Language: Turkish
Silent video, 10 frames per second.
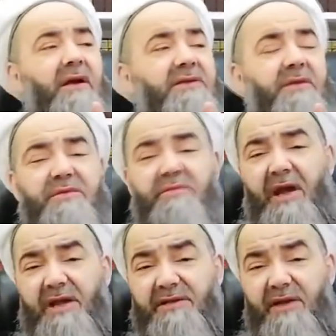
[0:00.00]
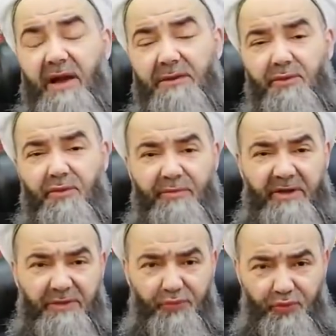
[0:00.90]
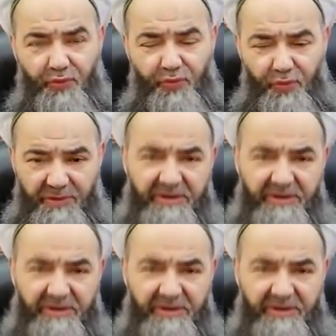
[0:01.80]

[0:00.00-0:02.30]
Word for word: işte Bismillahirrahmanirrahim, biraz uzun durun.